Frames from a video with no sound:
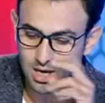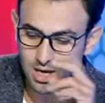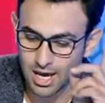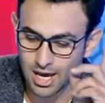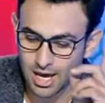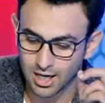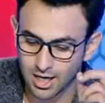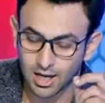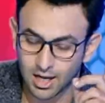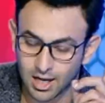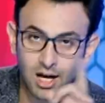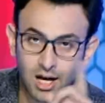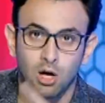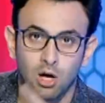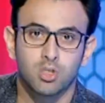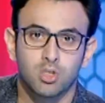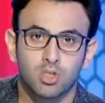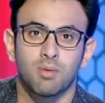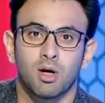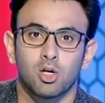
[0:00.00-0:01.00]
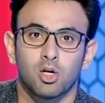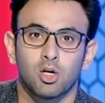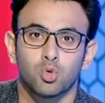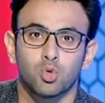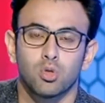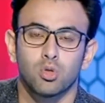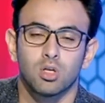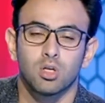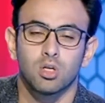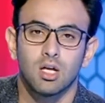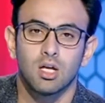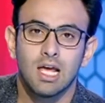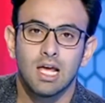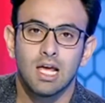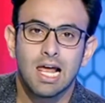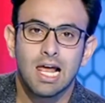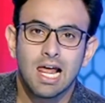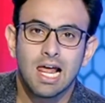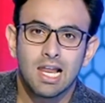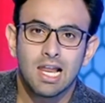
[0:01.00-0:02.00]
اخر حاجه حسام عاشور
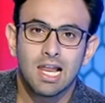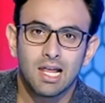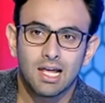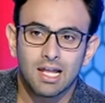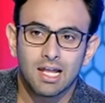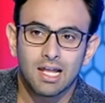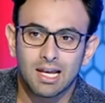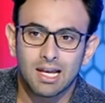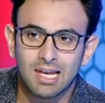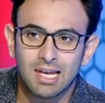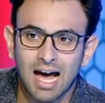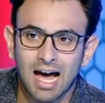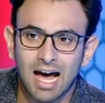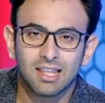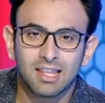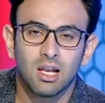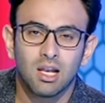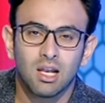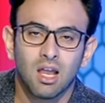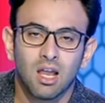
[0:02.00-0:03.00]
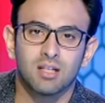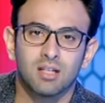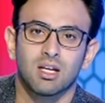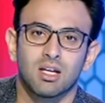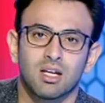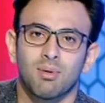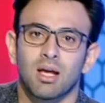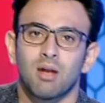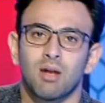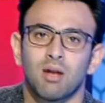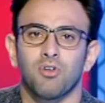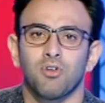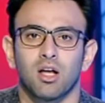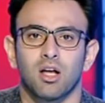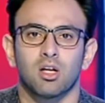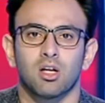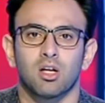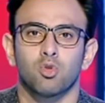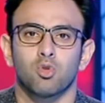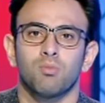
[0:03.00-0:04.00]
لحد اللحظه اللي انا بكلم فيها
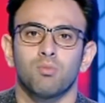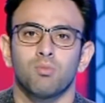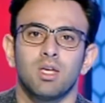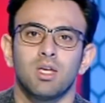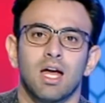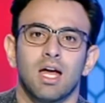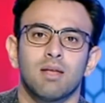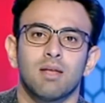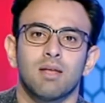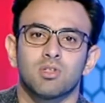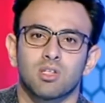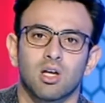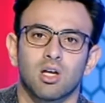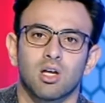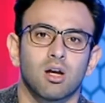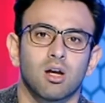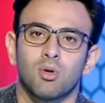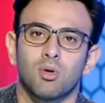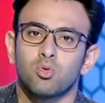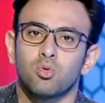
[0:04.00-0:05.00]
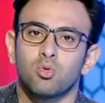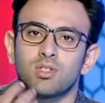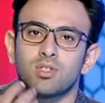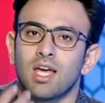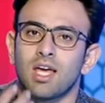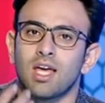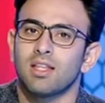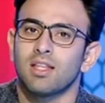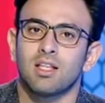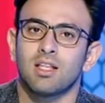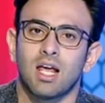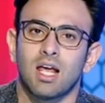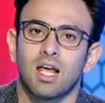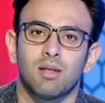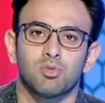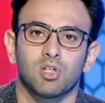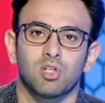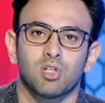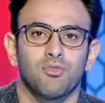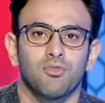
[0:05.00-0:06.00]
حضراتكم دي انا مستغرب انه ازاي النادي
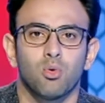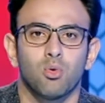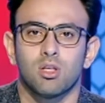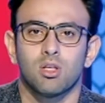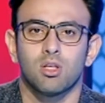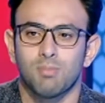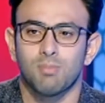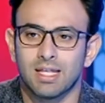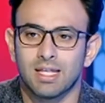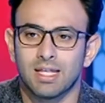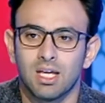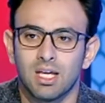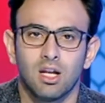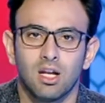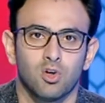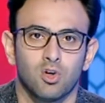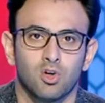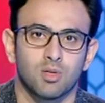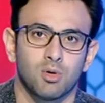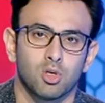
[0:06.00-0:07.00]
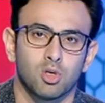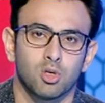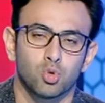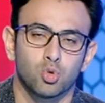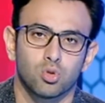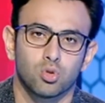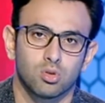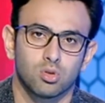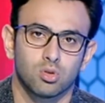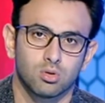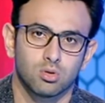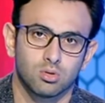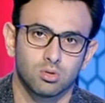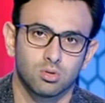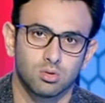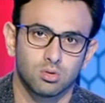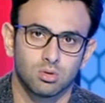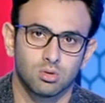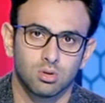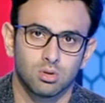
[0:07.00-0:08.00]
الاهلي مش عارف يوجد بديل لحسام عاشور
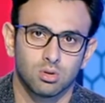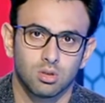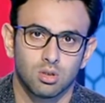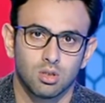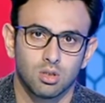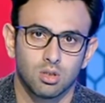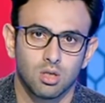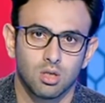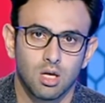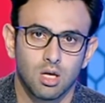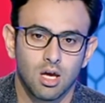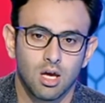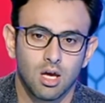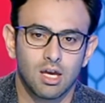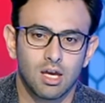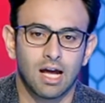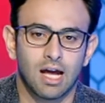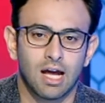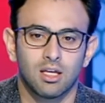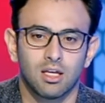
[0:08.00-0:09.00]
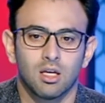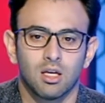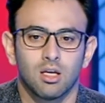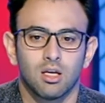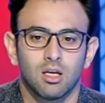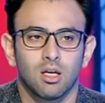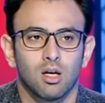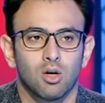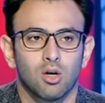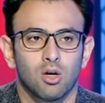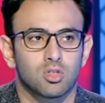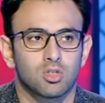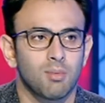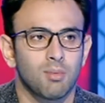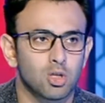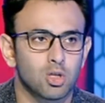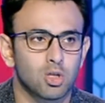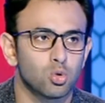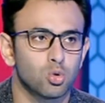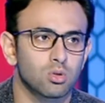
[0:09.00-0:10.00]
يعني
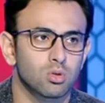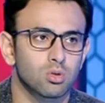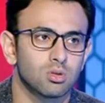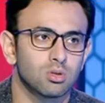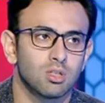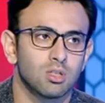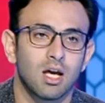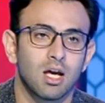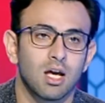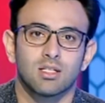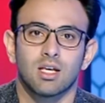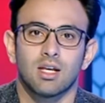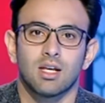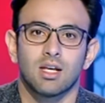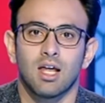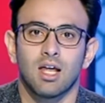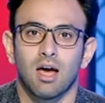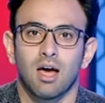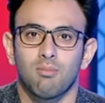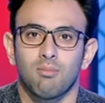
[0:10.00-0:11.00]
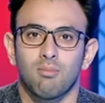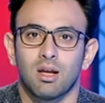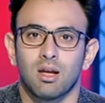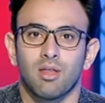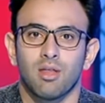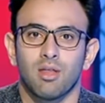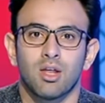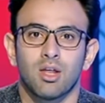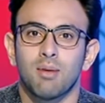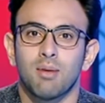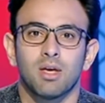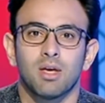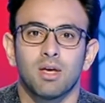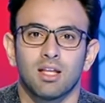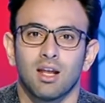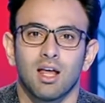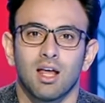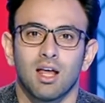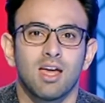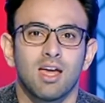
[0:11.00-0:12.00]
حسام عاشور هذا اللاعب الذي لم
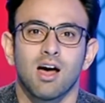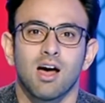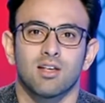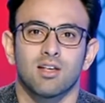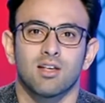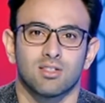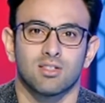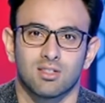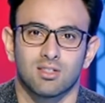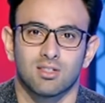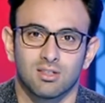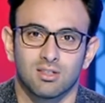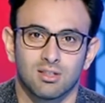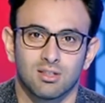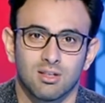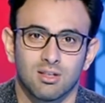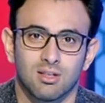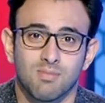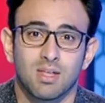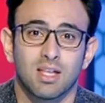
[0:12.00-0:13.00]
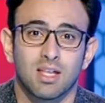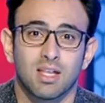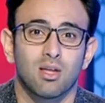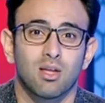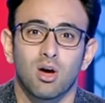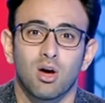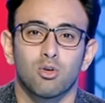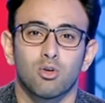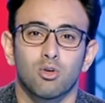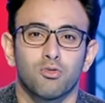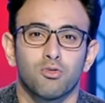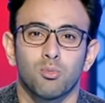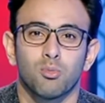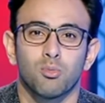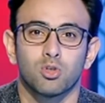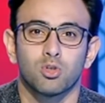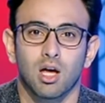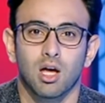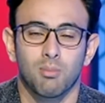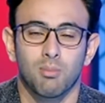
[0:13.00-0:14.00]
ينل اي حظ من التواجد في
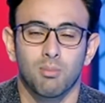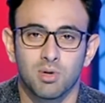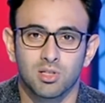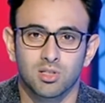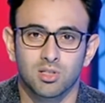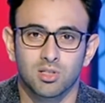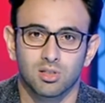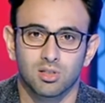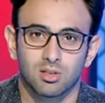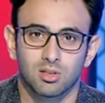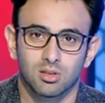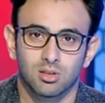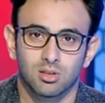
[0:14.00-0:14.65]
منتخب مصر